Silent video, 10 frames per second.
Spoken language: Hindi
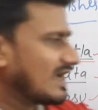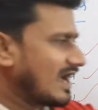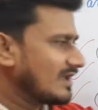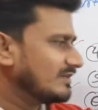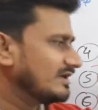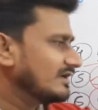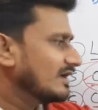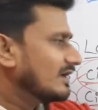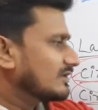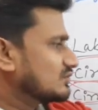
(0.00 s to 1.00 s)
हैं आई I मीन
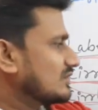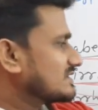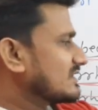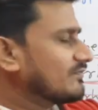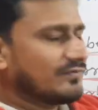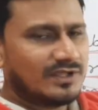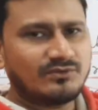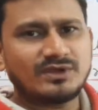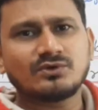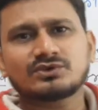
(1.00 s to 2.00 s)
mean, जो इसके
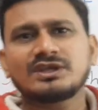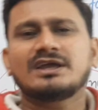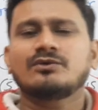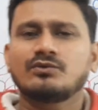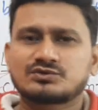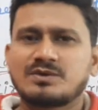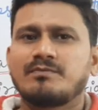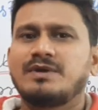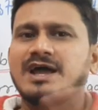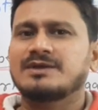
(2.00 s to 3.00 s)
फिन विन होते हैं उस पर
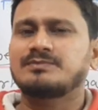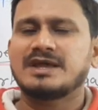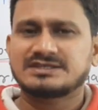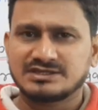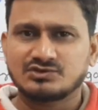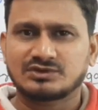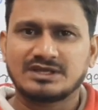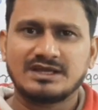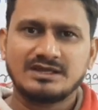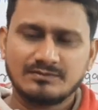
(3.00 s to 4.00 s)
ब्लैक पैचेज
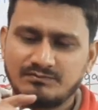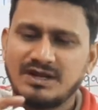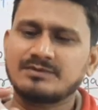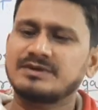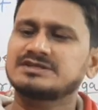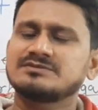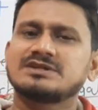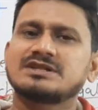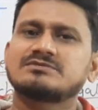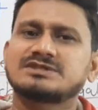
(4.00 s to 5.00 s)
होते हैं ब्लैक पैचेज
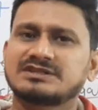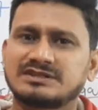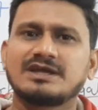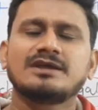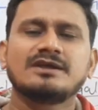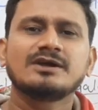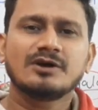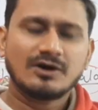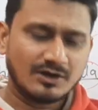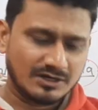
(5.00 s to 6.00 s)
मतलब चिपके
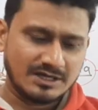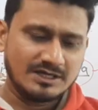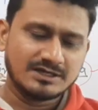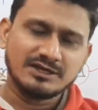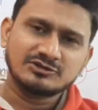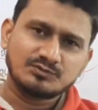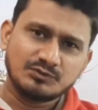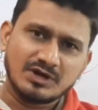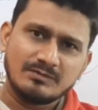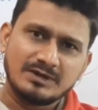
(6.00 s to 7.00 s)
और कहीं कहीं तो
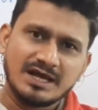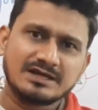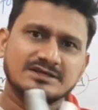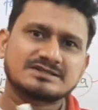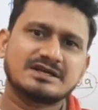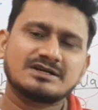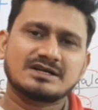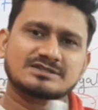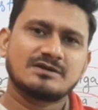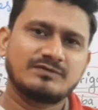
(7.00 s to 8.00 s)
पूरा ब्लैक इसका
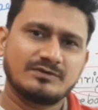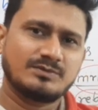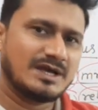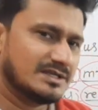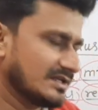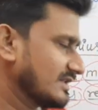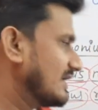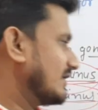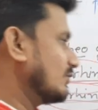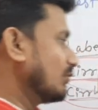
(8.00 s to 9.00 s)
डार्सल फिन पाया
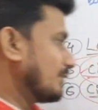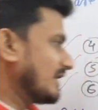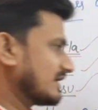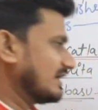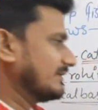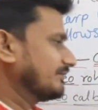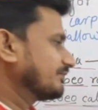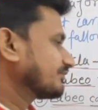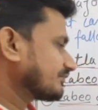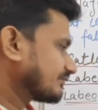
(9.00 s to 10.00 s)
जाता है ऊपर का
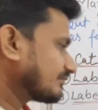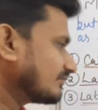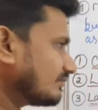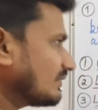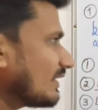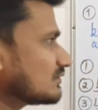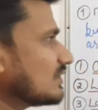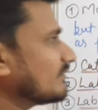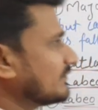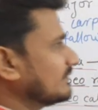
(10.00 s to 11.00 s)

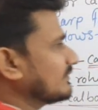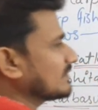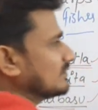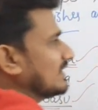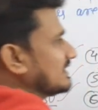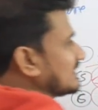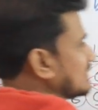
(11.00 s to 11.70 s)
जो आप फिन फार्मूला